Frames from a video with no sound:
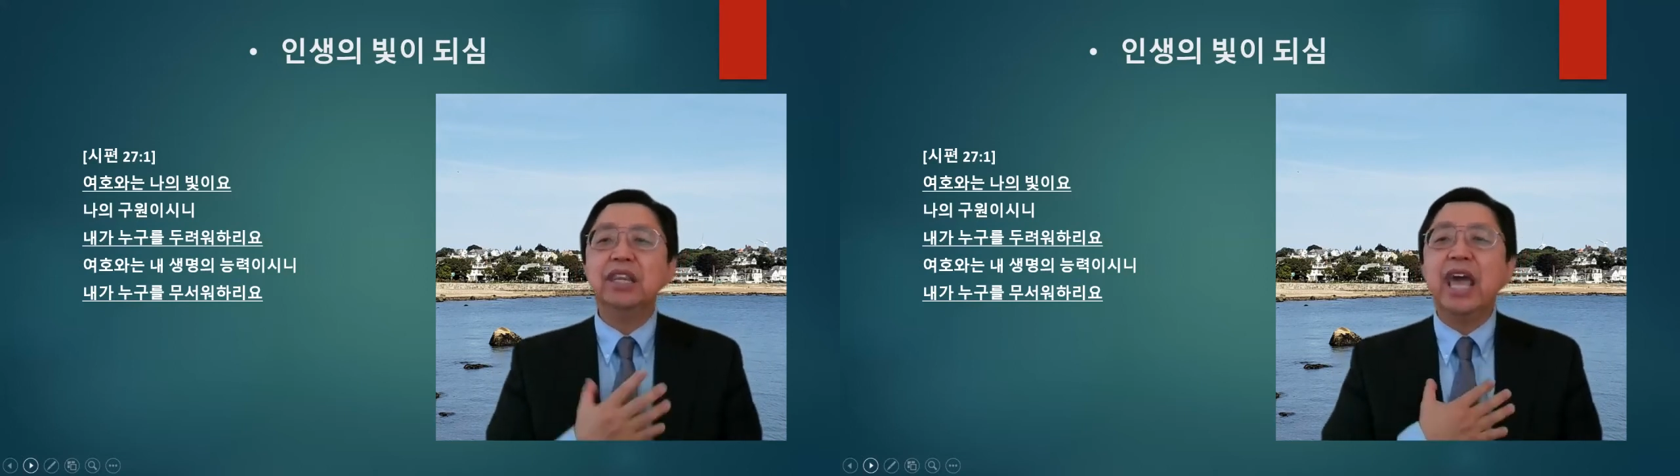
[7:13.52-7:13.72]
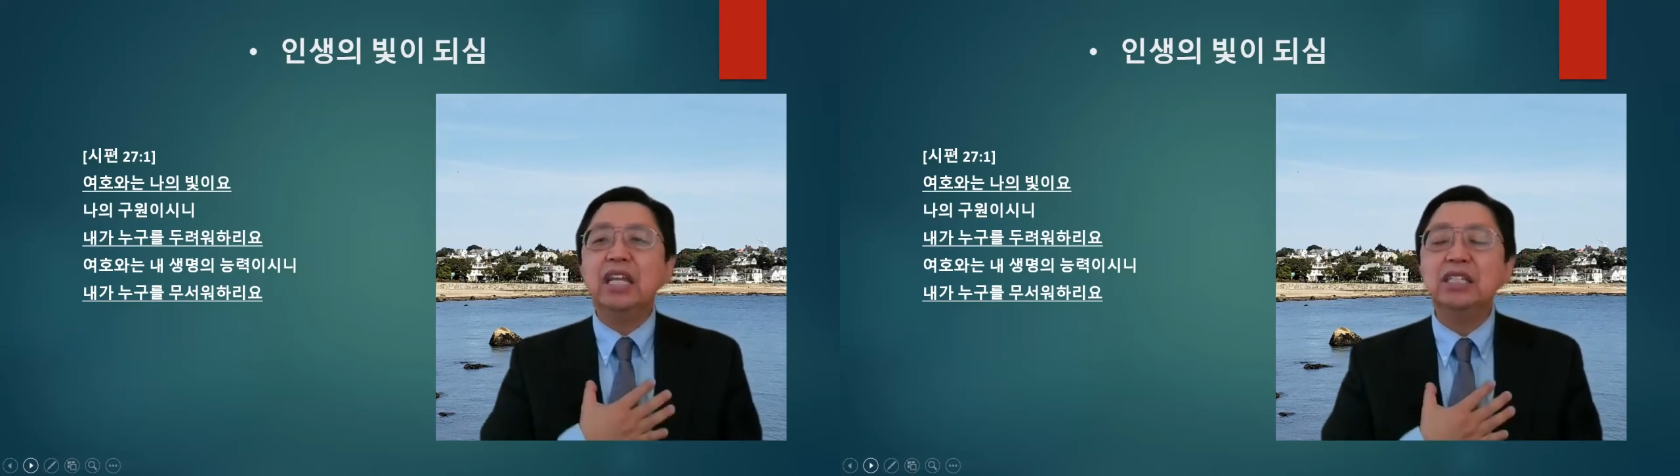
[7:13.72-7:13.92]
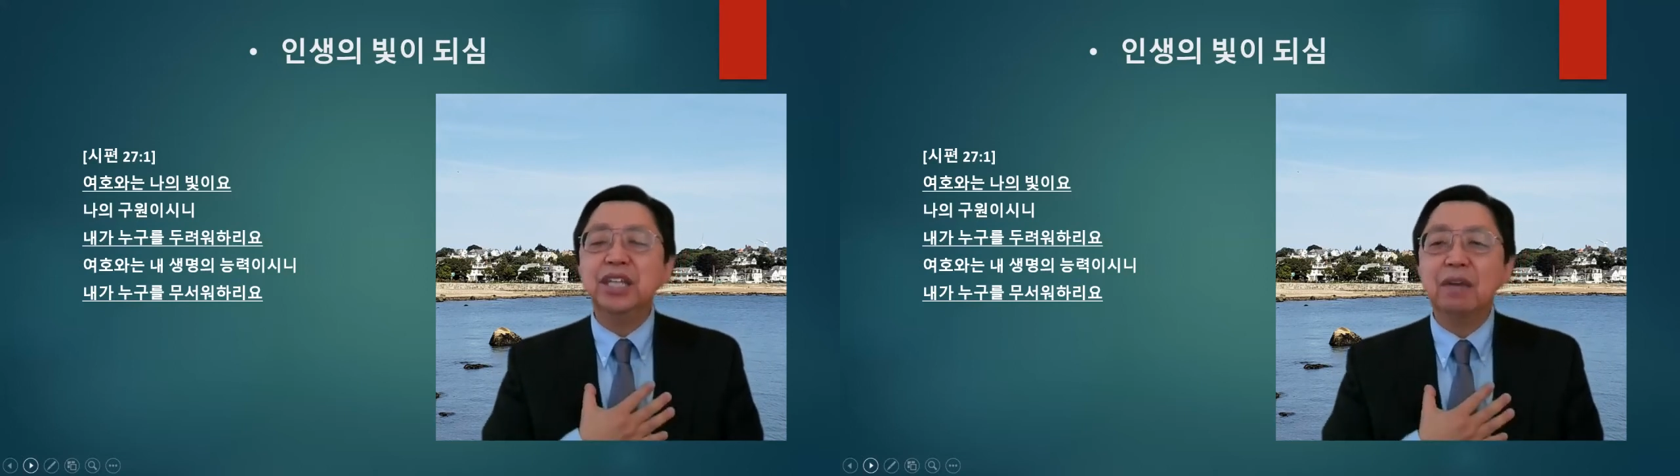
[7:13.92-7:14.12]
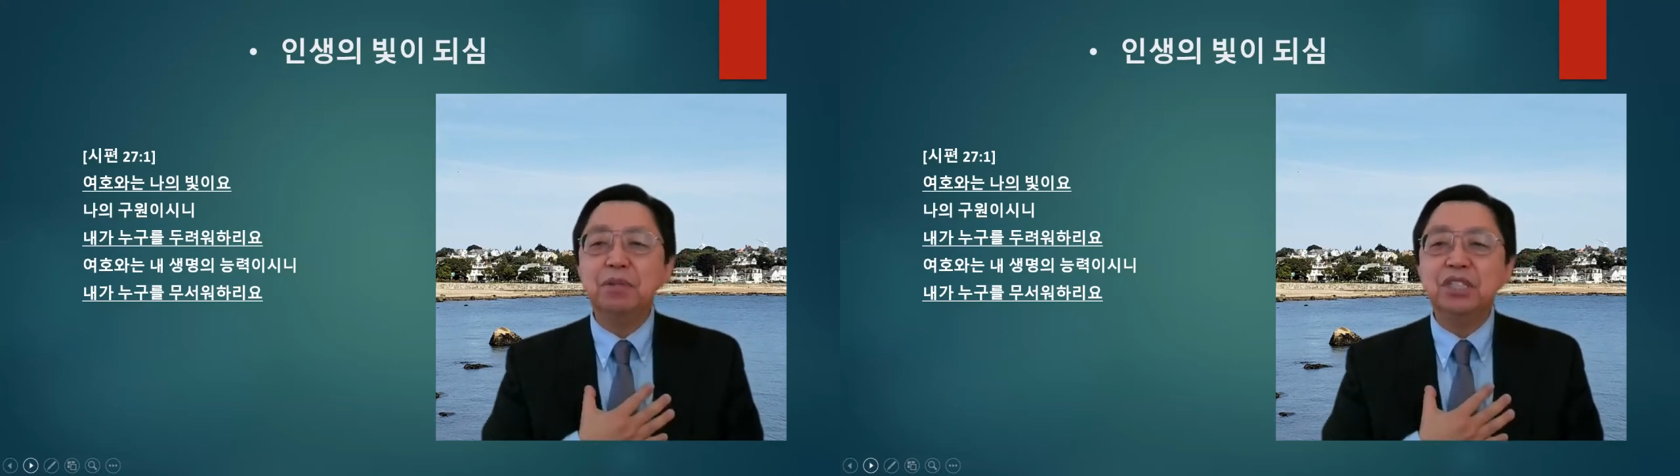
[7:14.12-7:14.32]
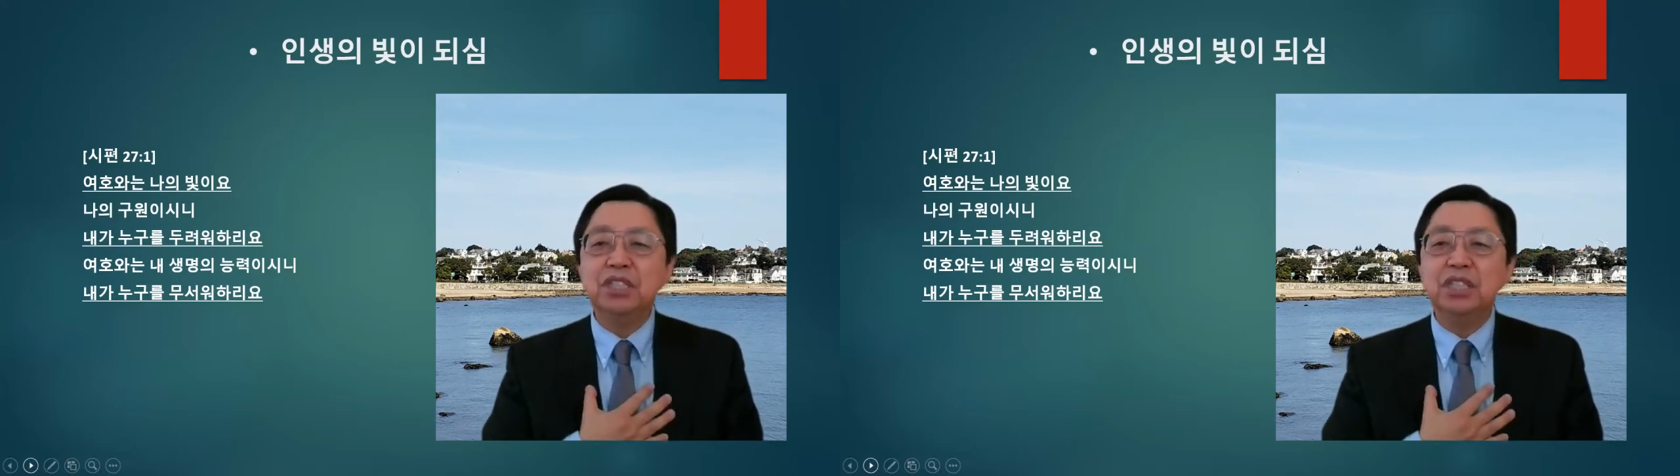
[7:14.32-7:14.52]
내 인생의
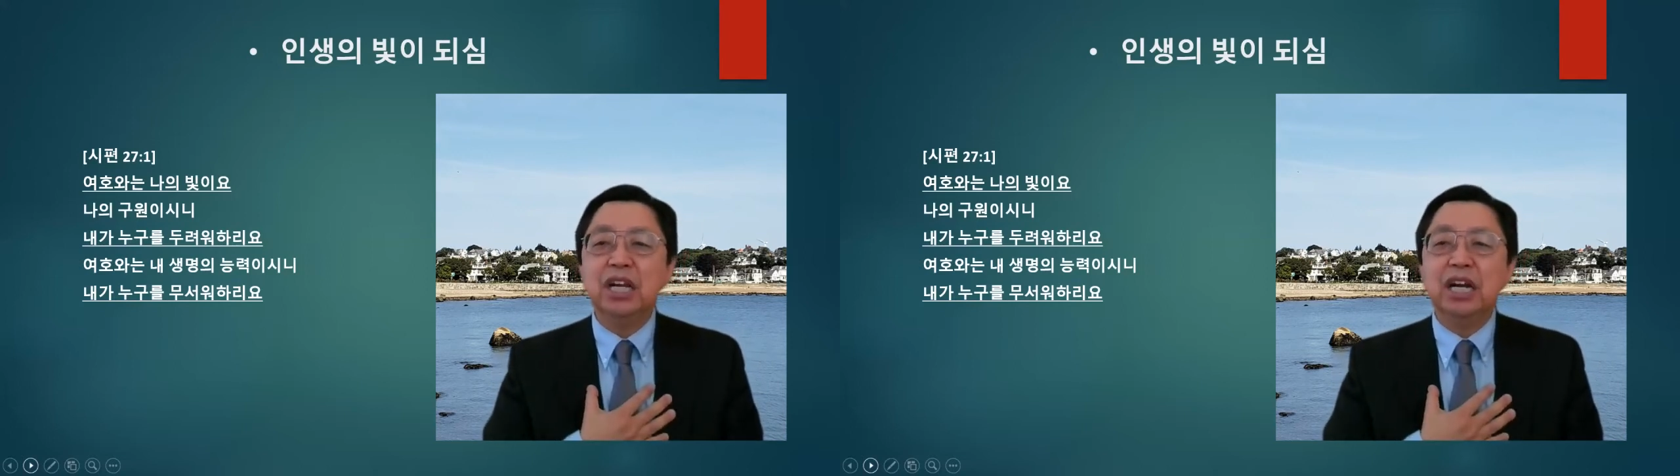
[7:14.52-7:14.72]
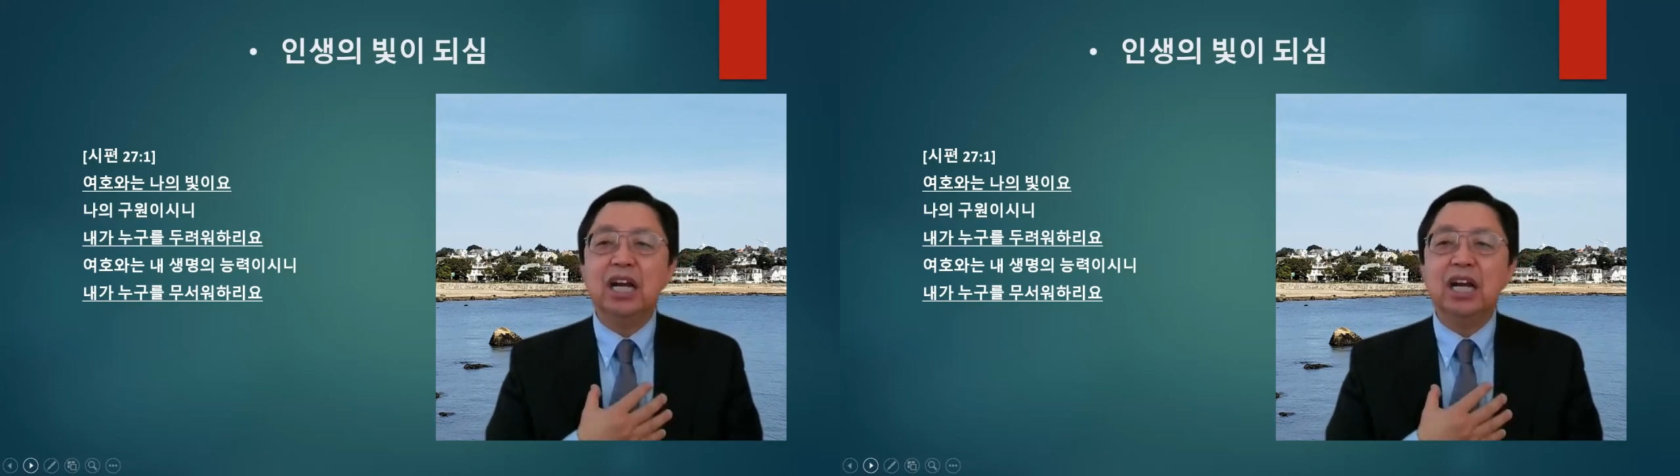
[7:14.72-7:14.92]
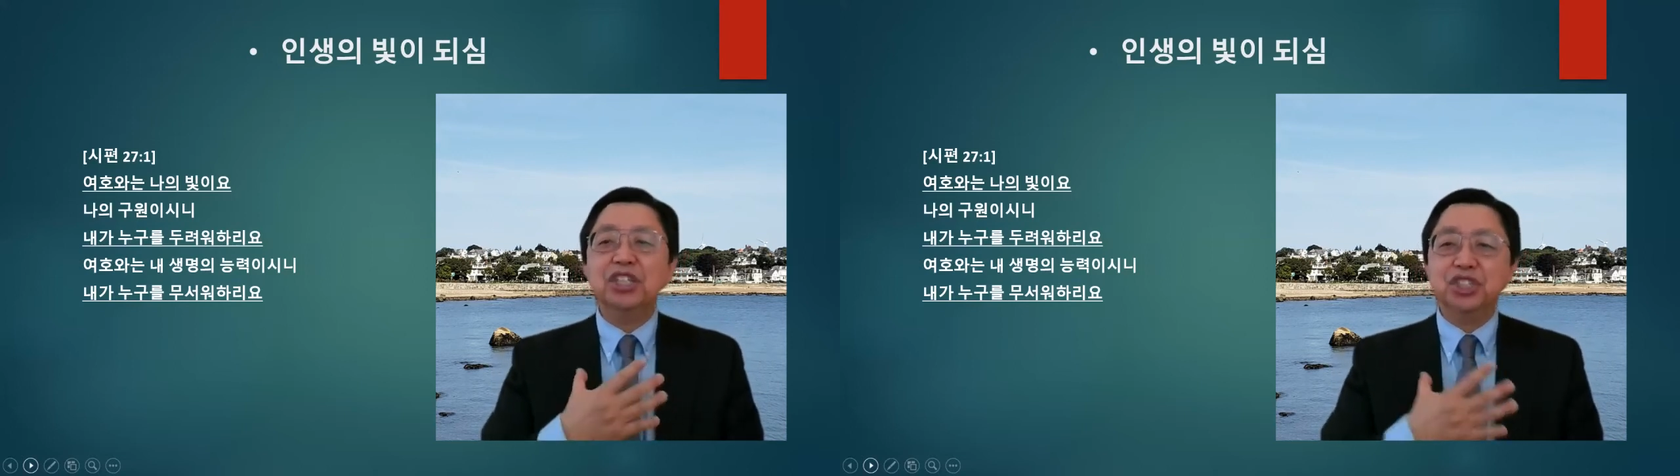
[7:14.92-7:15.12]
빛이니까